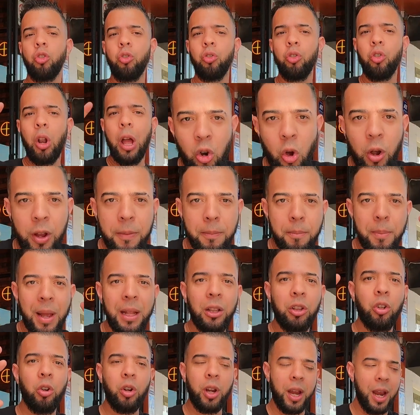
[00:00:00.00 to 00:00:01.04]
son los
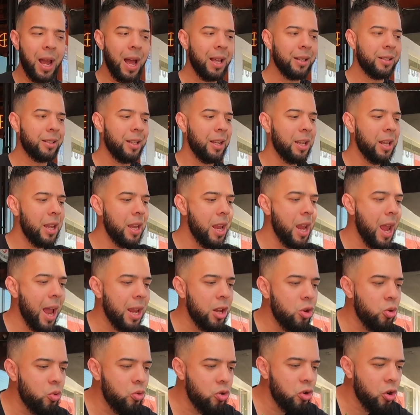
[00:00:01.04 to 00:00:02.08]
inventos que hacen y
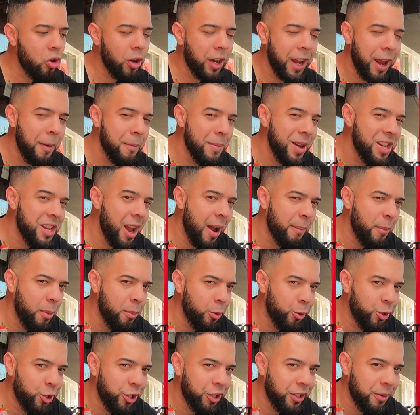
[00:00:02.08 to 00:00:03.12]
hay uno que me
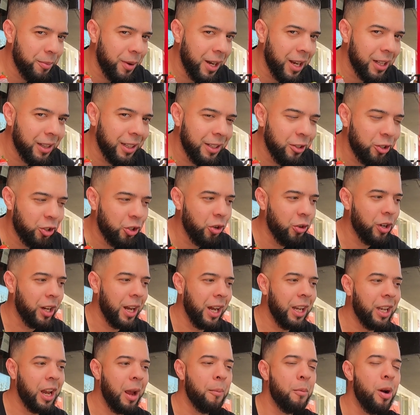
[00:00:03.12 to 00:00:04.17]
llamó muchísima la
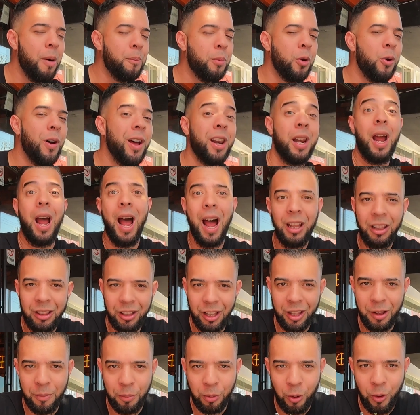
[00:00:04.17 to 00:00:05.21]
atención, que es el que vamos a probar
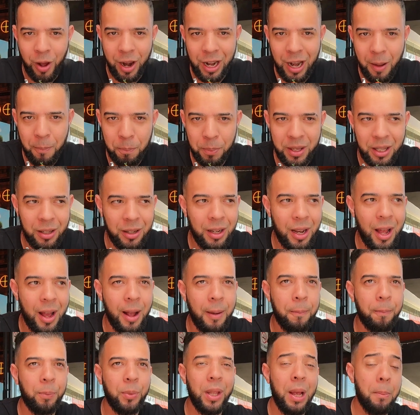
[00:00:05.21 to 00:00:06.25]
antes de probar la,
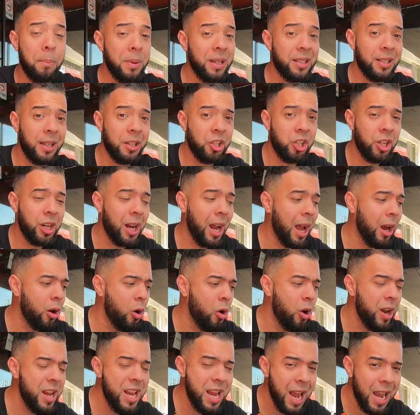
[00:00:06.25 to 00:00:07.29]
la pizza
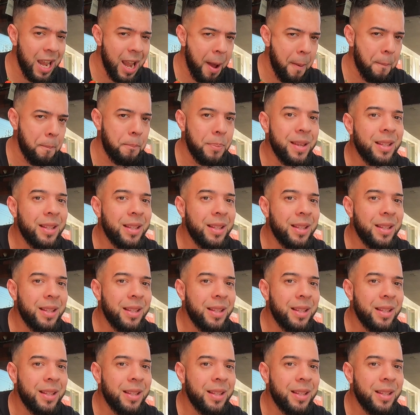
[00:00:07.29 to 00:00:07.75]
Chicago y es la